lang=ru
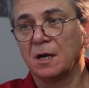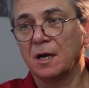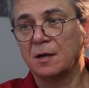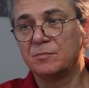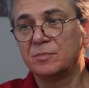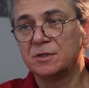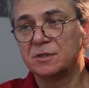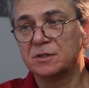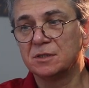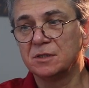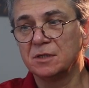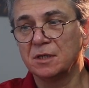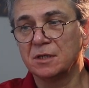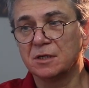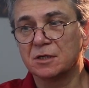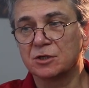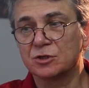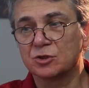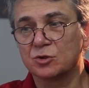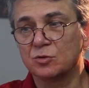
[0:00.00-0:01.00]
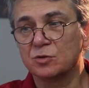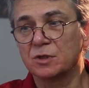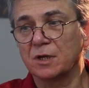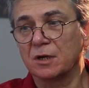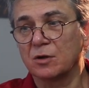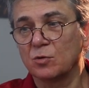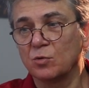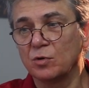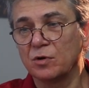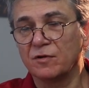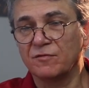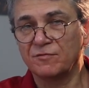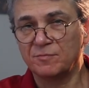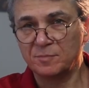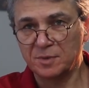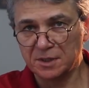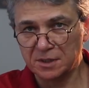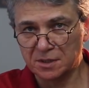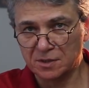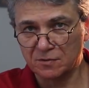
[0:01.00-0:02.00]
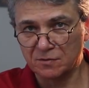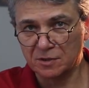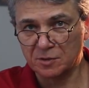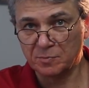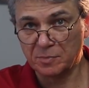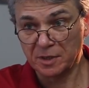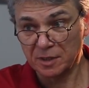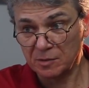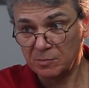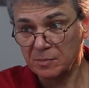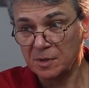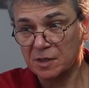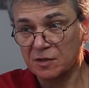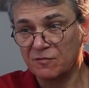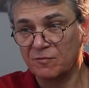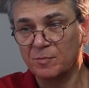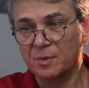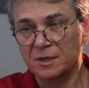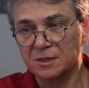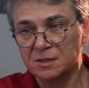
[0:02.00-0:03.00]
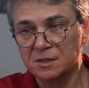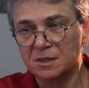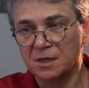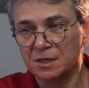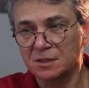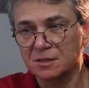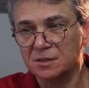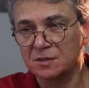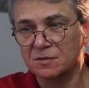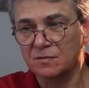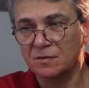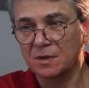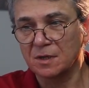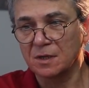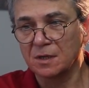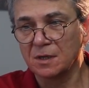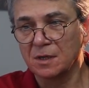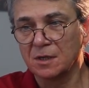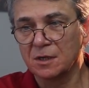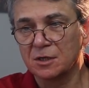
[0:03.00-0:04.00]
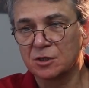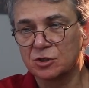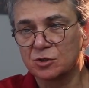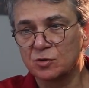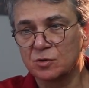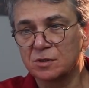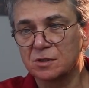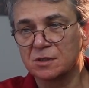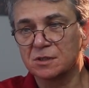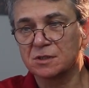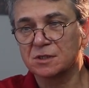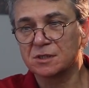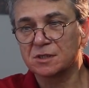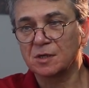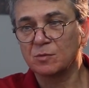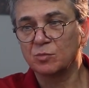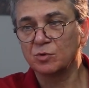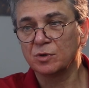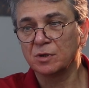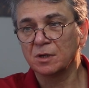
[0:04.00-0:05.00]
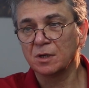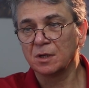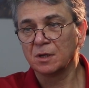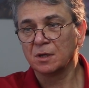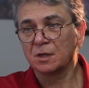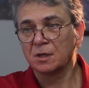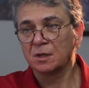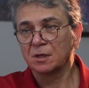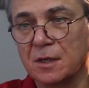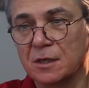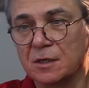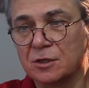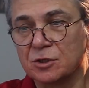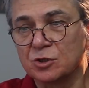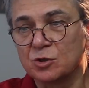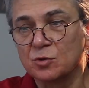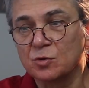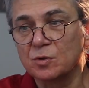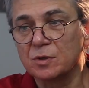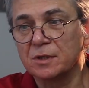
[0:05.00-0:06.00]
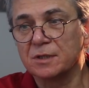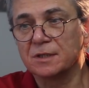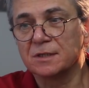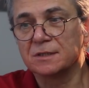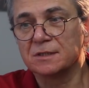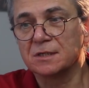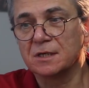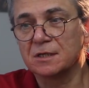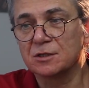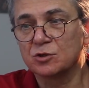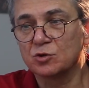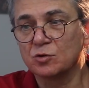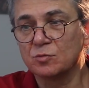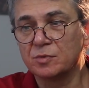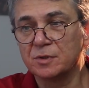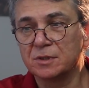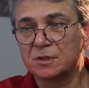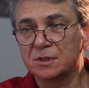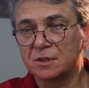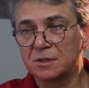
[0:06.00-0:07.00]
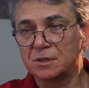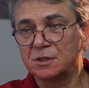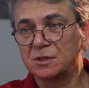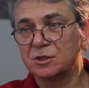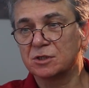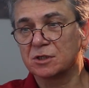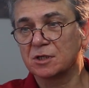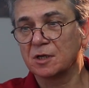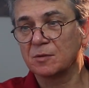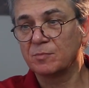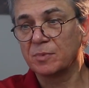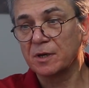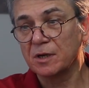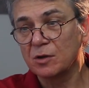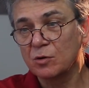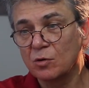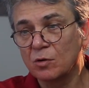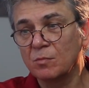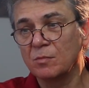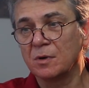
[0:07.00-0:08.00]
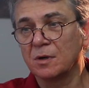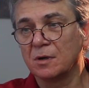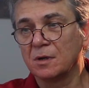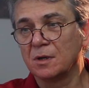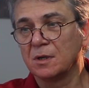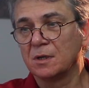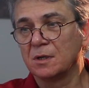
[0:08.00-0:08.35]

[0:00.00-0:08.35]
объяснение, что такое вписывать предмет в пространство. Что это за собой, что это за особый технический прием,